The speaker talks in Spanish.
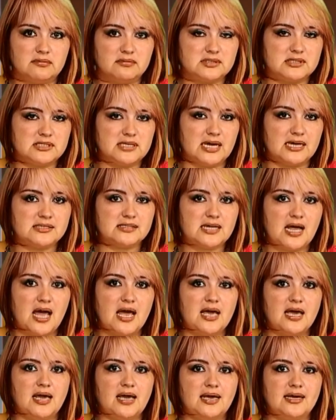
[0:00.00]
si
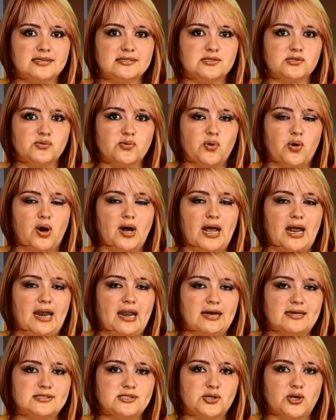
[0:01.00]
esa es tu
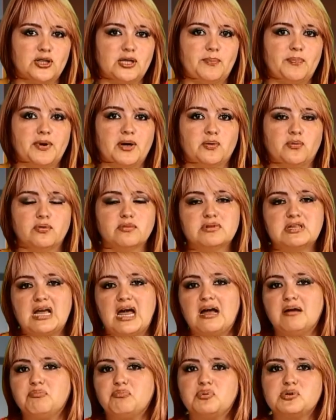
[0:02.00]
elección de pregunta,
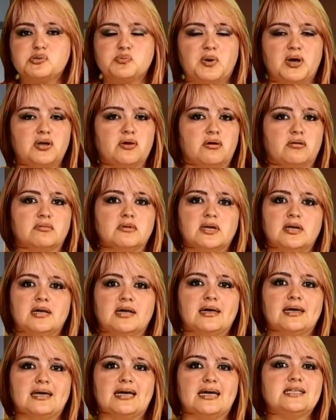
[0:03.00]
pues bueno,
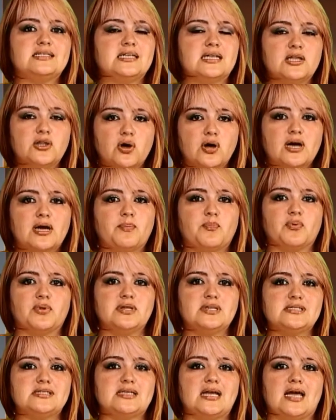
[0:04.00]
Qué chido que
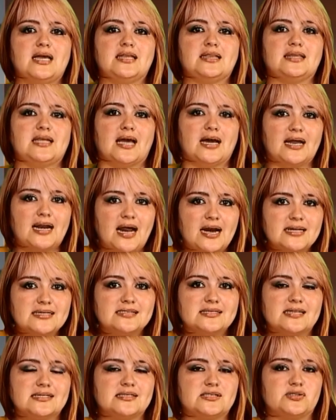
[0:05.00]
pudiste integrar
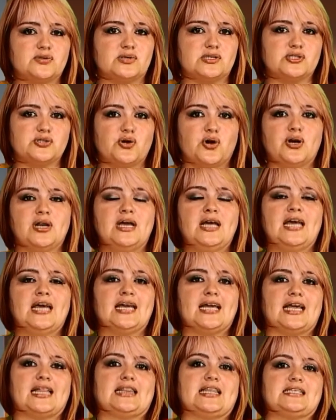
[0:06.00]
esta situación
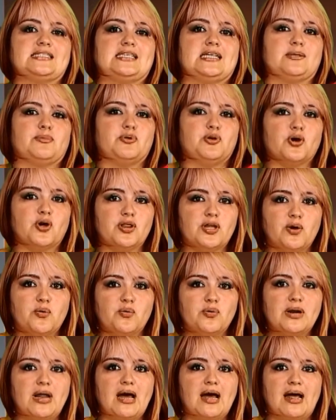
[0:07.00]
que te sirvió de
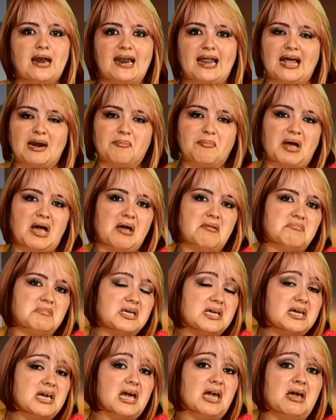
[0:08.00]
una alarma
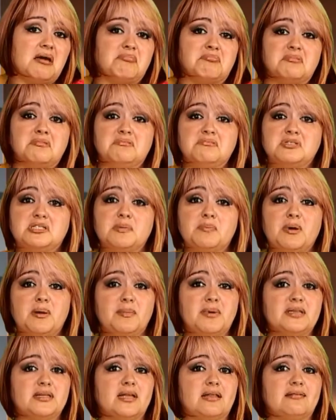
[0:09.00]
y que
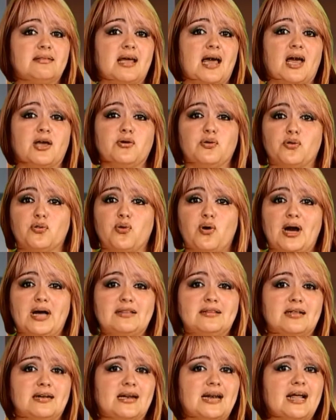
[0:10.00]
simplemente te ayudó
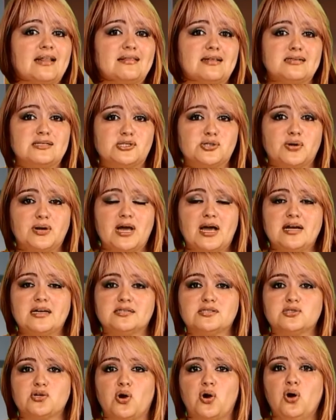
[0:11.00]
a tener atención a
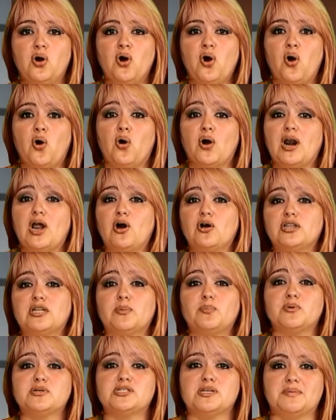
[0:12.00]
esto. O la
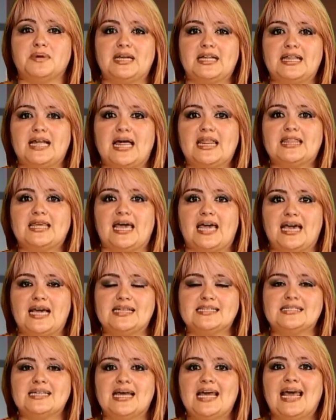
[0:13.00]
otra posibilidad que
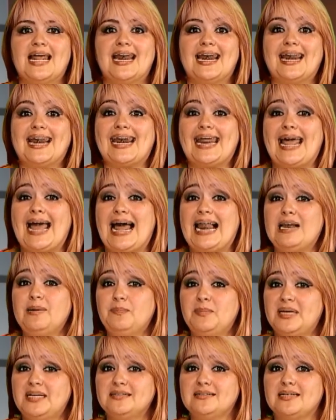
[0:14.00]
es
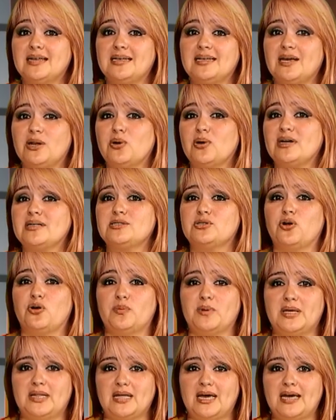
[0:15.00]
realmente quiero que se
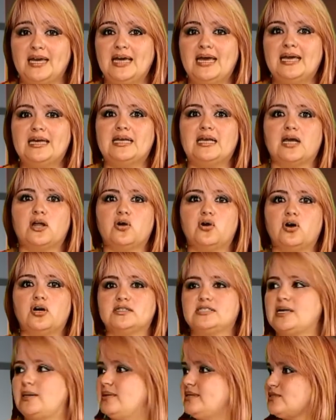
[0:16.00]
olvide, quiero,
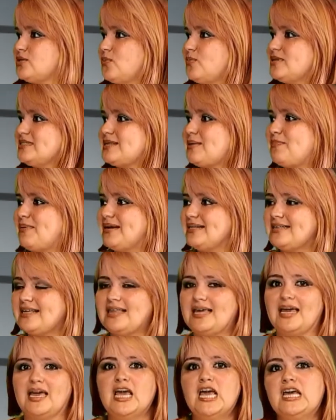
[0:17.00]
sabes, como esta parte
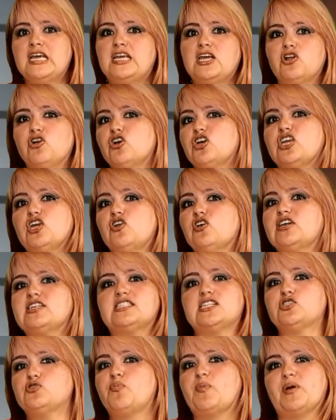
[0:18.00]
de quiero, quiero que
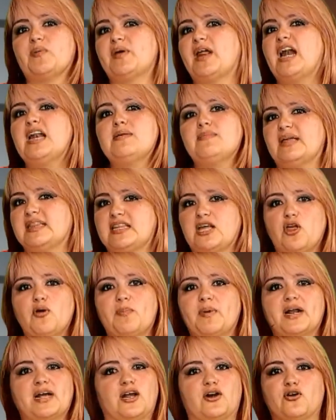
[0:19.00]
esté súper bien alimentado
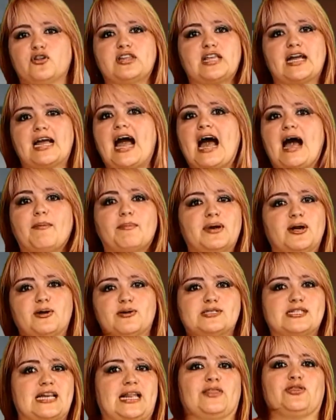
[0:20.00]
para que no tenga hambre y
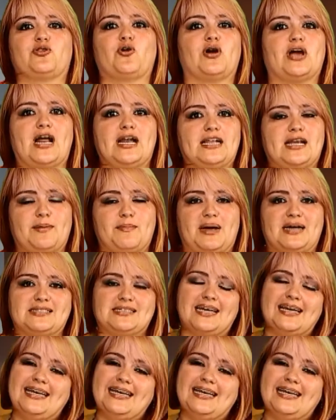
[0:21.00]
no se le antoje a alguien más.